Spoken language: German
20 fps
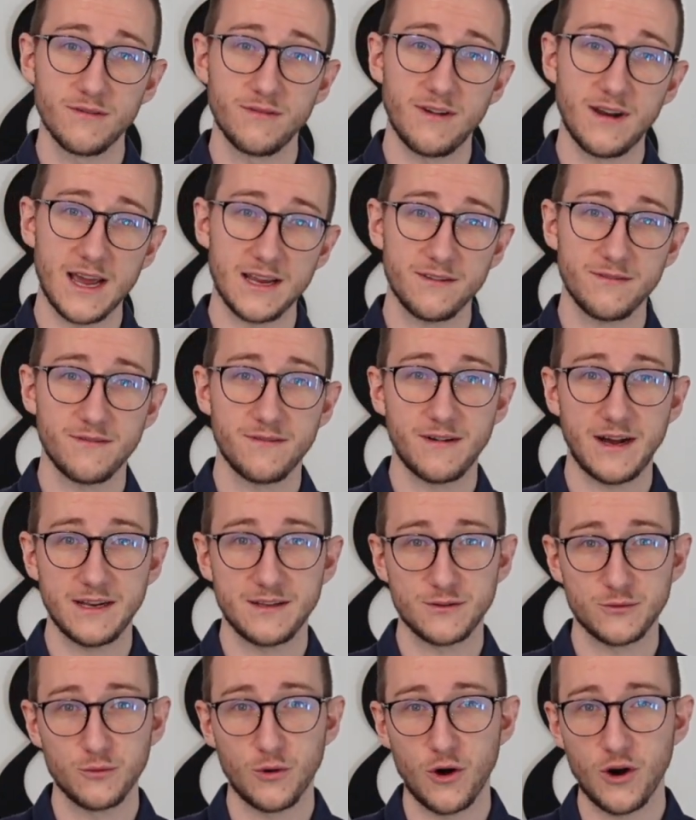vielleicht
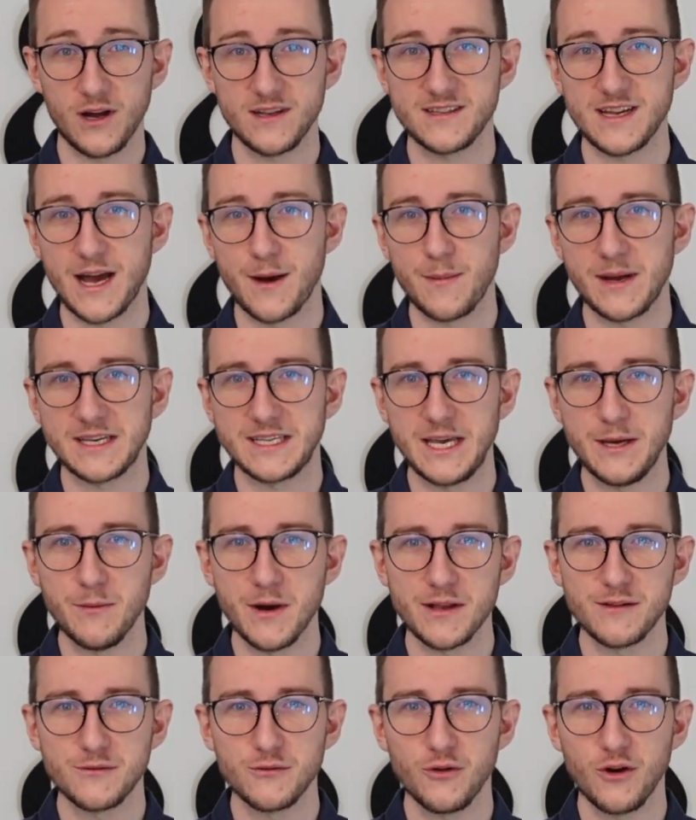falls du auch als
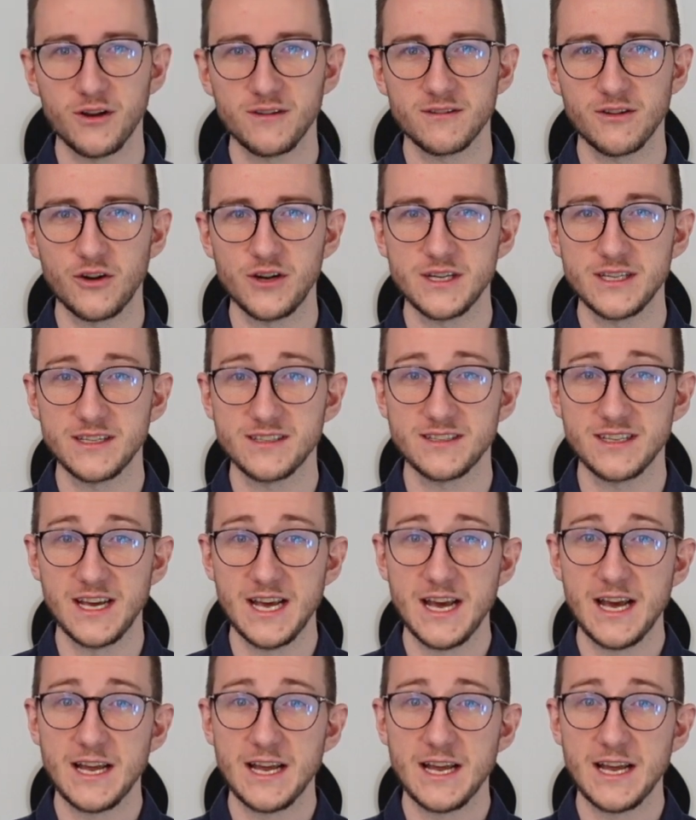Arbeitgeber zuhören solltest,